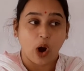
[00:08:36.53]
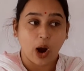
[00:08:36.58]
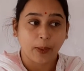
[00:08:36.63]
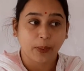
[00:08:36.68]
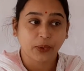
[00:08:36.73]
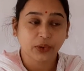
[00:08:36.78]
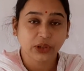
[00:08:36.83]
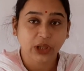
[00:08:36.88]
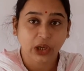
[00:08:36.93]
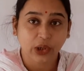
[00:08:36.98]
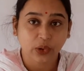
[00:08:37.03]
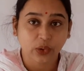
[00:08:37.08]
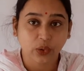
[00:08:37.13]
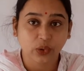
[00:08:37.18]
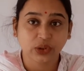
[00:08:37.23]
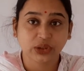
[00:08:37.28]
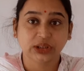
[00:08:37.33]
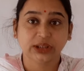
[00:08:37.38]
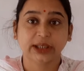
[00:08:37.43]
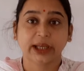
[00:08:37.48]
অবধারণ
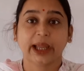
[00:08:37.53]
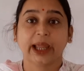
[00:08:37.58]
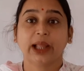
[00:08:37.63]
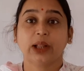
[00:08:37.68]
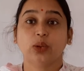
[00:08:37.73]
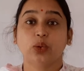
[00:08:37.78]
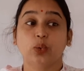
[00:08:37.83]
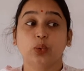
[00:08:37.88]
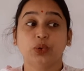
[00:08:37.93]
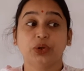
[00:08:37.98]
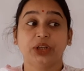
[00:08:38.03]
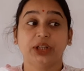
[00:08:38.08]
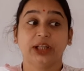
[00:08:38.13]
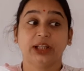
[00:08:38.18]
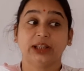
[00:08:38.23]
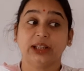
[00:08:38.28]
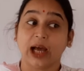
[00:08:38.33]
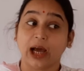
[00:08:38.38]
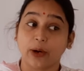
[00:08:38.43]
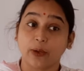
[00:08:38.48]
হচ্ছে দুটি
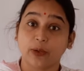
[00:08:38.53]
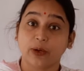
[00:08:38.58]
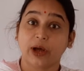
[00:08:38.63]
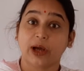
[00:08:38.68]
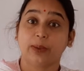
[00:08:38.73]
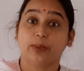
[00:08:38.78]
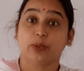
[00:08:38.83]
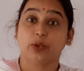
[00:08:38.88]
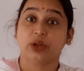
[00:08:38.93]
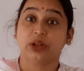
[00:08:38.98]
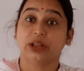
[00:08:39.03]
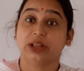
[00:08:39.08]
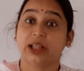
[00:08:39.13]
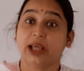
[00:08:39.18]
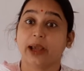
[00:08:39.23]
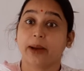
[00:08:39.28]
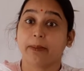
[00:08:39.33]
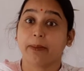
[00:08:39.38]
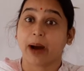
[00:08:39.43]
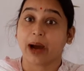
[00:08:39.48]
ধারণার
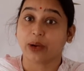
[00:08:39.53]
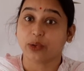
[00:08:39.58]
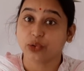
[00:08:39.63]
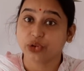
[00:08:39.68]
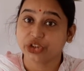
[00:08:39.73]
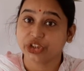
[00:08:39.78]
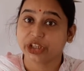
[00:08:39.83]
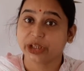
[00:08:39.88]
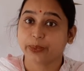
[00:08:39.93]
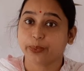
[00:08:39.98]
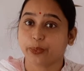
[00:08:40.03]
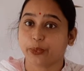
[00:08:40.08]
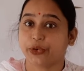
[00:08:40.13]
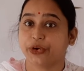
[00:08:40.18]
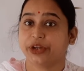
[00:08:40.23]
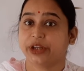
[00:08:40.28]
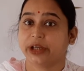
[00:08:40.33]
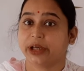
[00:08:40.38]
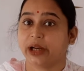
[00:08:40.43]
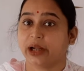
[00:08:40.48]
মধ্যে মানসিক
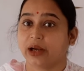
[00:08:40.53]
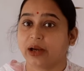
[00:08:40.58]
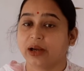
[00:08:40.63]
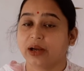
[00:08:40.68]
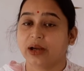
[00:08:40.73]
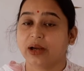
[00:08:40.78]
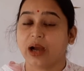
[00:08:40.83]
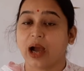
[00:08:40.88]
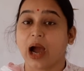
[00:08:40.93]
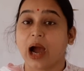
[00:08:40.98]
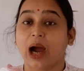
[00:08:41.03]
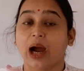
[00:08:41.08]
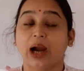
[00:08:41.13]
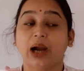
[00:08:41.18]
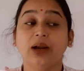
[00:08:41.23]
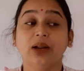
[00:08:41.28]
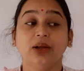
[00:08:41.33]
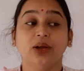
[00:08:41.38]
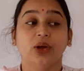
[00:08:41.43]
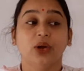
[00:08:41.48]
প্রক্রিয়া
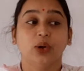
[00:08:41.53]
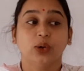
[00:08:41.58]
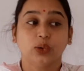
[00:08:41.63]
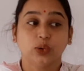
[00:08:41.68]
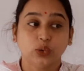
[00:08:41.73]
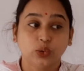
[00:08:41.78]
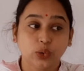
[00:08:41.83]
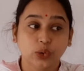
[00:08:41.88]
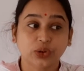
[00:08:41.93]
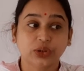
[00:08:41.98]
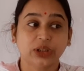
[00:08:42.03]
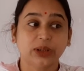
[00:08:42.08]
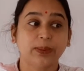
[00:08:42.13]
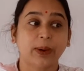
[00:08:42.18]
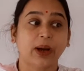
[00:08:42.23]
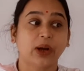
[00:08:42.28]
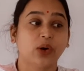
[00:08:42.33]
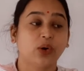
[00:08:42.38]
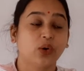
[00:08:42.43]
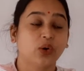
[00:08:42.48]
আর
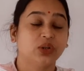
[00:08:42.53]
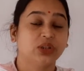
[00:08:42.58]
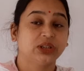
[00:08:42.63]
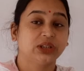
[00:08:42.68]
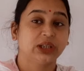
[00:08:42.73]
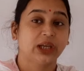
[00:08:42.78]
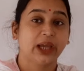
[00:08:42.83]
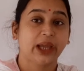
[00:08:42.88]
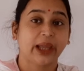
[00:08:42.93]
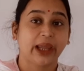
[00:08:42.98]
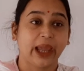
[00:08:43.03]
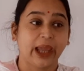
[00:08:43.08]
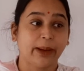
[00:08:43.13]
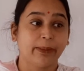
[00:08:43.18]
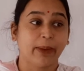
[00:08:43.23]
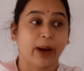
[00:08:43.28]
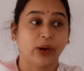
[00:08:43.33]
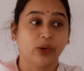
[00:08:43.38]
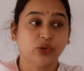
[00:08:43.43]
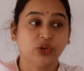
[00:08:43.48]
যুক্তিবাক্য হচ্ছে এই
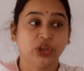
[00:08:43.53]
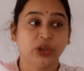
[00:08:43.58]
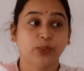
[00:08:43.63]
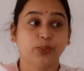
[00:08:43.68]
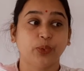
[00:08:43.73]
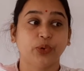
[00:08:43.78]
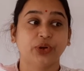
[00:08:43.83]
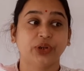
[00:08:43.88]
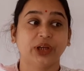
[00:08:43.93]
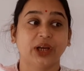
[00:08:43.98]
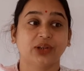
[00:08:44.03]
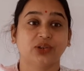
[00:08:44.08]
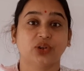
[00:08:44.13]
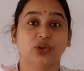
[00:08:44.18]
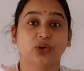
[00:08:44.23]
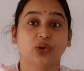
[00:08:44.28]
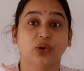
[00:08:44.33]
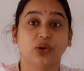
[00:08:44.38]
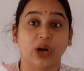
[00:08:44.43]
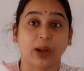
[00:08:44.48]
মানসিক প্রক্রিয়া
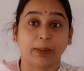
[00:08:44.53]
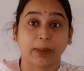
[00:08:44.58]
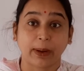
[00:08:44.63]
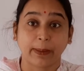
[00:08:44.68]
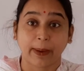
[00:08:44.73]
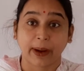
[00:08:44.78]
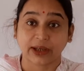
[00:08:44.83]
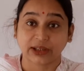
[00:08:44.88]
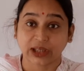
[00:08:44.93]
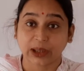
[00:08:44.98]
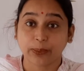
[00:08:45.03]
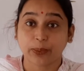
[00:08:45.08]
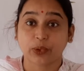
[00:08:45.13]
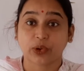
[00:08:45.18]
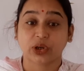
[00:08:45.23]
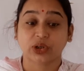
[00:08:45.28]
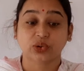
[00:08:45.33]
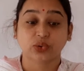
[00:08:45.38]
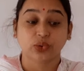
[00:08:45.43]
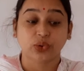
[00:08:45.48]
যখন আমরা ভাষায়
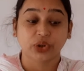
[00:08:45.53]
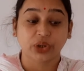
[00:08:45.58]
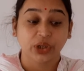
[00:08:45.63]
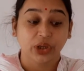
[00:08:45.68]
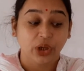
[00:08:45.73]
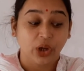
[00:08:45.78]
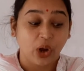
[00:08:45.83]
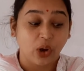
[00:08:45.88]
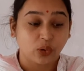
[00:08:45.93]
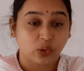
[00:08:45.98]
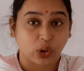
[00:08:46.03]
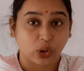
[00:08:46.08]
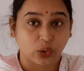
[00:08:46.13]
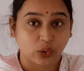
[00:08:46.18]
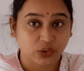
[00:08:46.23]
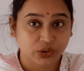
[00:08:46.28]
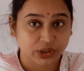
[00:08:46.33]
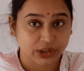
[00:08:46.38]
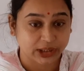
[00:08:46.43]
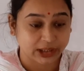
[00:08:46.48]
প্রকাশ করি
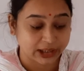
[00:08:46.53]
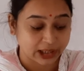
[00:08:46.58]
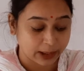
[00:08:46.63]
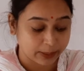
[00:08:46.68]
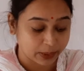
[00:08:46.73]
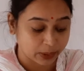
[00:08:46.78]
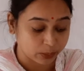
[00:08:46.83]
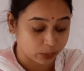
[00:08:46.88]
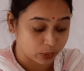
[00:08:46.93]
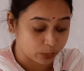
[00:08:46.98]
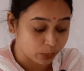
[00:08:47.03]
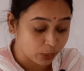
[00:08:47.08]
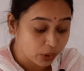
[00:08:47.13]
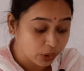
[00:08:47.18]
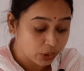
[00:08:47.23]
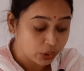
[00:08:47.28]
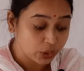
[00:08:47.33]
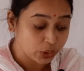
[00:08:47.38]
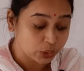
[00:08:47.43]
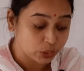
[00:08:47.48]
তখন সেটাকে আমরা বলবো
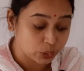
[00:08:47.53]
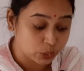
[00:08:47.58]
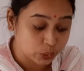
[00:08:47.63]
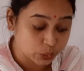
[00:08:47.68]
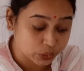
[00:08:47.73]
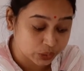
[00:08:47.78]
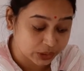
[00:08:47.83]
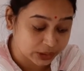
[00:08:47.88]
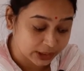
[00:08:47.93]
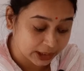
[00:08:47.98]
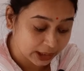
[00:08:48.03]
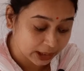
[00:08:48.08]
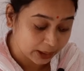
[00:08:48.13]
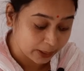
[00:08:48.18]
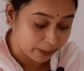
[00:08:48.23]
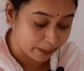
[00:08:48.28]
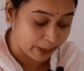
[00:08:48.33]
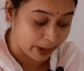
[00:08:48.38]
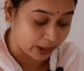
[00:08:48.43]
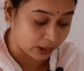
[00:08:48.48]
যুক্তি
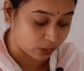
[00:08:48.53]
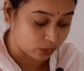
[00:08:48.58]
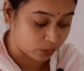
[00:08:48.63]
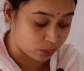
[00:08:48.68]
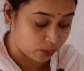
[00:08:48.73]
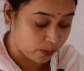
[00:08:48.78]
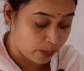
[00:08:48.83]
বাক্য